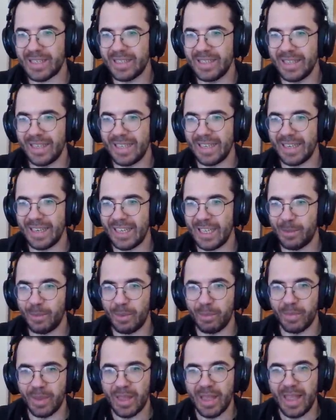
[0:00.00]
Gri
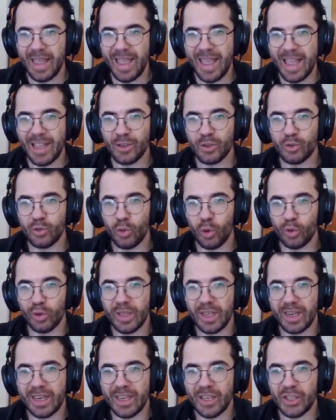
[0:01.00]
rakibim. En
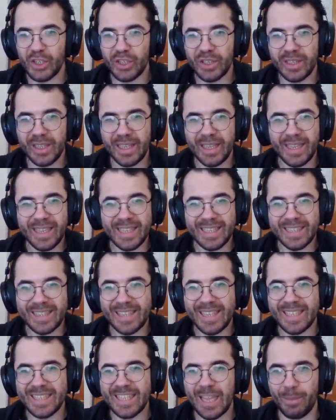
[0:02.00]
sonlarını şimdi
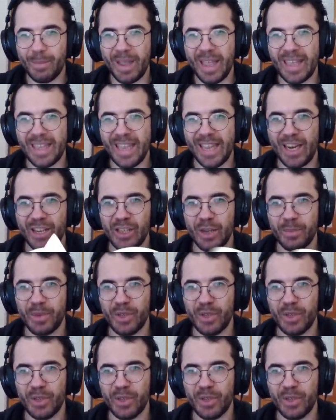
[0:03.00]
dızlamaya geleceğim